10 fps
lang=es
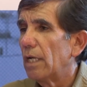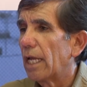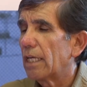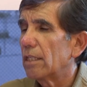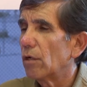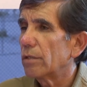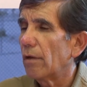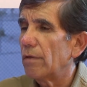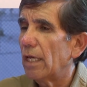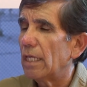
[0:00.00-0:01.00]
La gente no
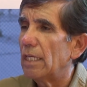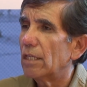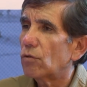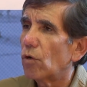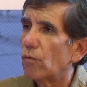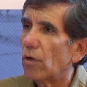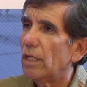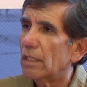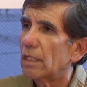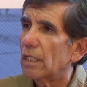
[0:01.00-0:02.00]
sabía y eso lo vio el
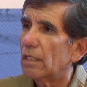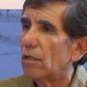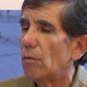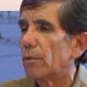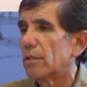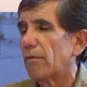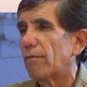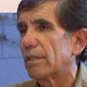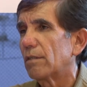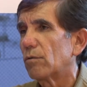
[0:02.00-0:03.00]
intendente y dijo, pero si es
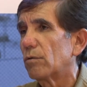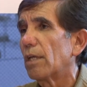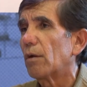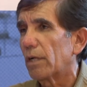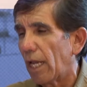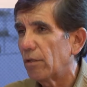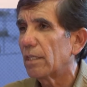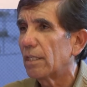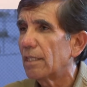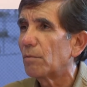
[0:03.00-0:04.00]
fácil solucionarlo. Claro,
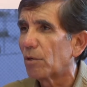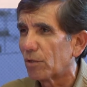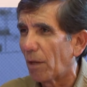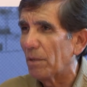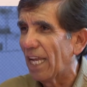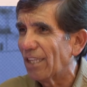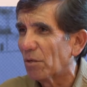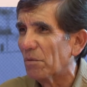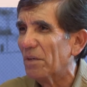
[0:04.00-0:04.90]
intendente, porque está mirando,